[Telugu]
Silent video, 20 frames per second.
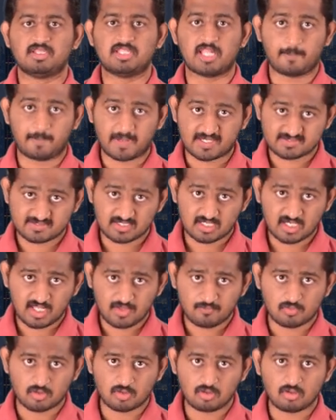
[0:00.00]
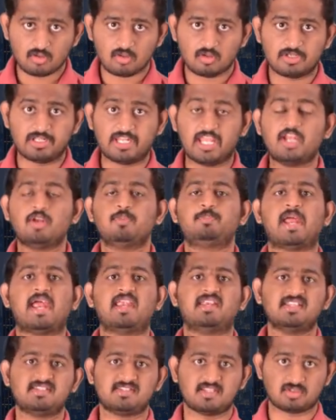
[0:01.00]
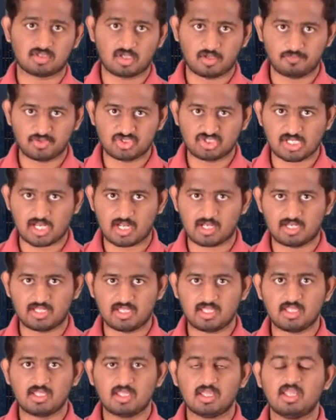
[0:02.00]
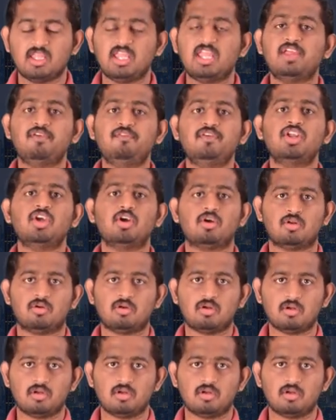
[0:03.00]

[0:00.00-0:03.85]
నా పర్సనల్ లైఫ్లో నేను ప్రాక్టీస్ చేస్తున్న విషయాల్ని ఈ వీడియోలో